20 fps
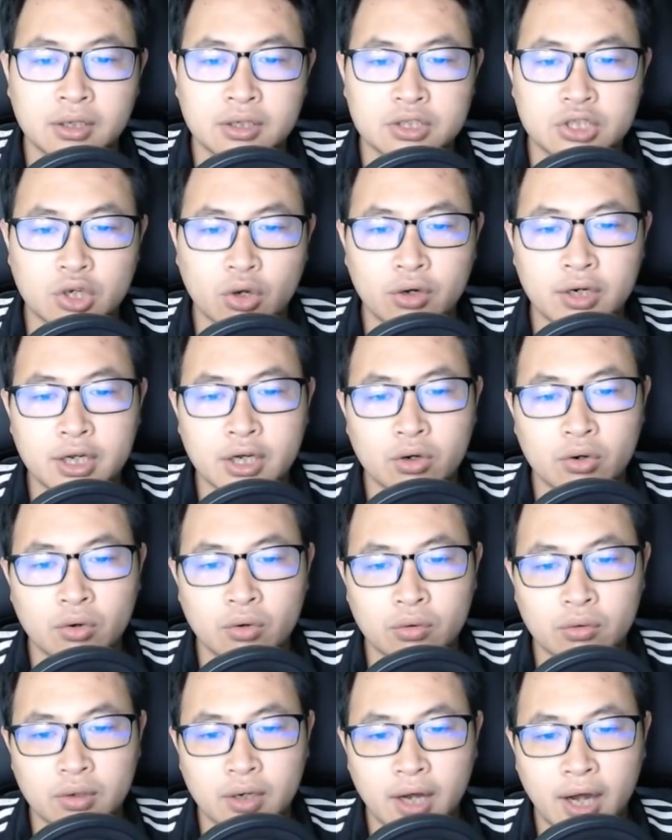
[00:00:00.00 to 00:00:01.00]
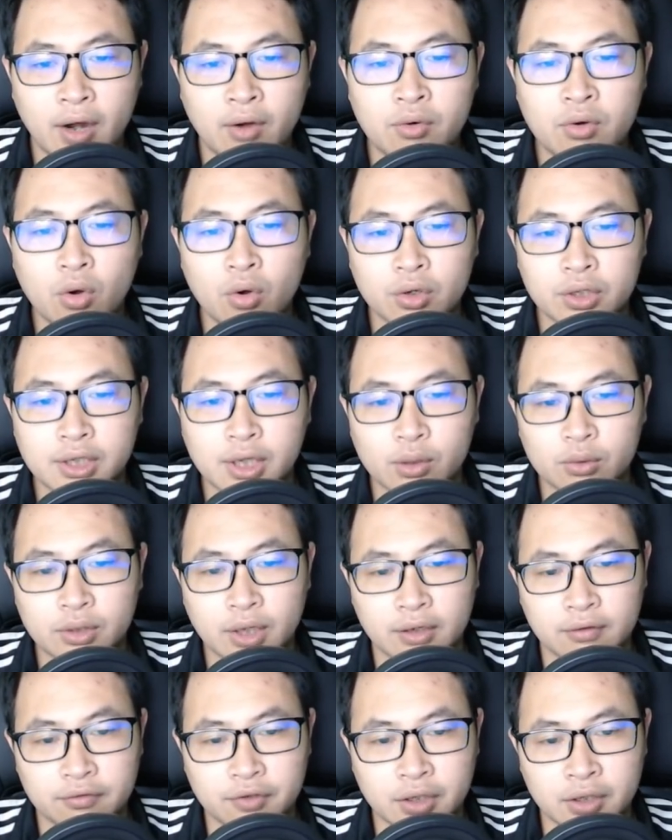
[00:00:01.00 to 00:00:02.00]
Chỉ có điều áo cổ tiểu
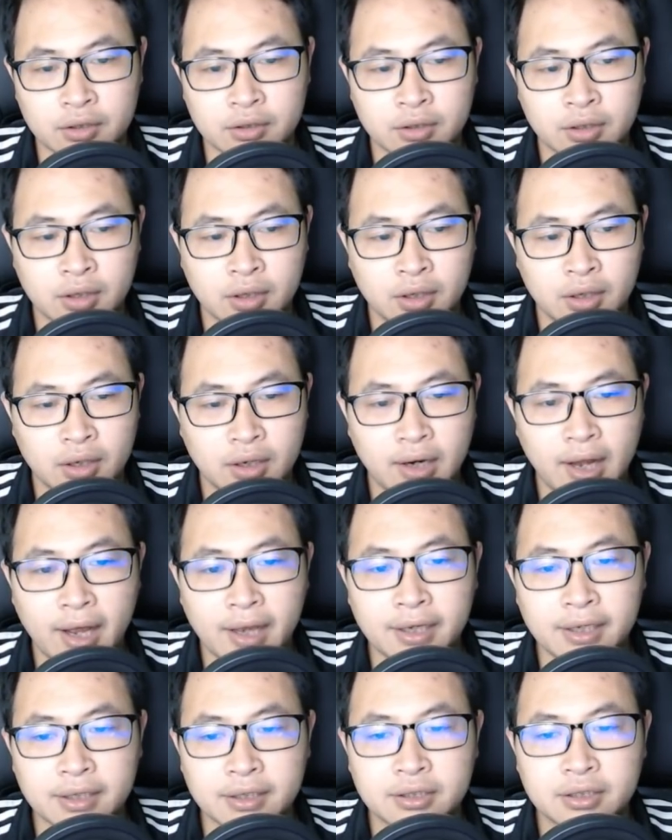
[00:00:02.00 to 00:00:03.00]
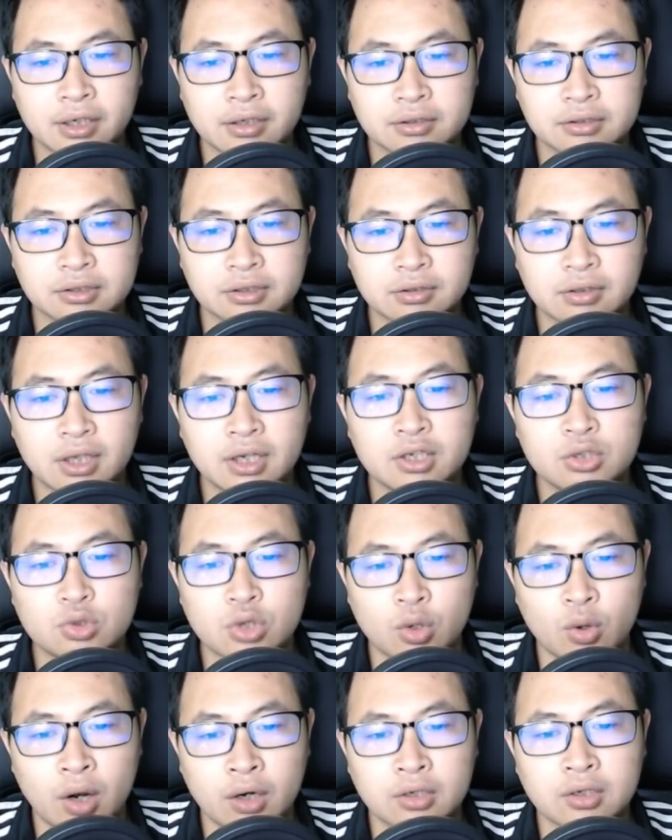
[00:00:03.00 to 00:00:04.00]
thần vương lại thực sự tin
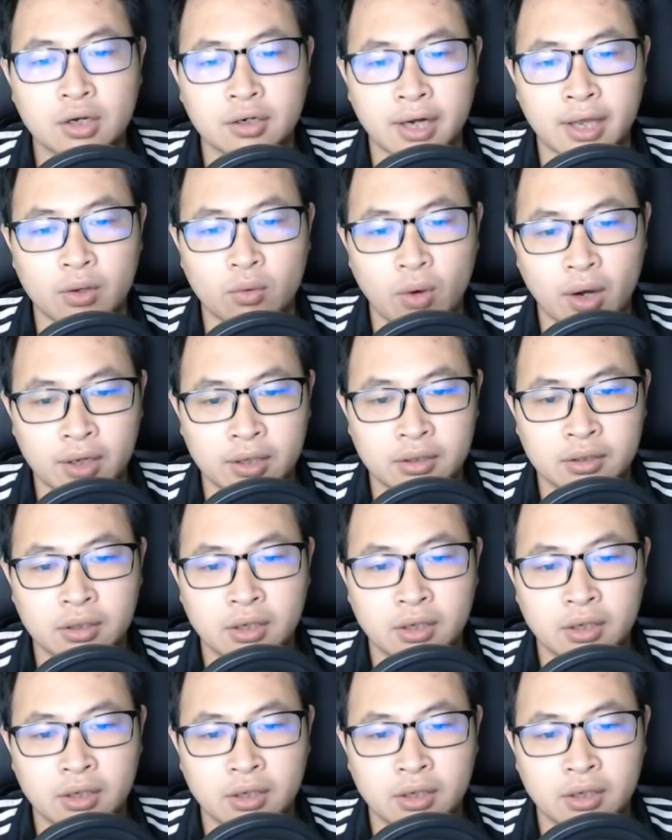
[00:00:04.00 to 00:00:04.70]
chuyện hoang đường này quán.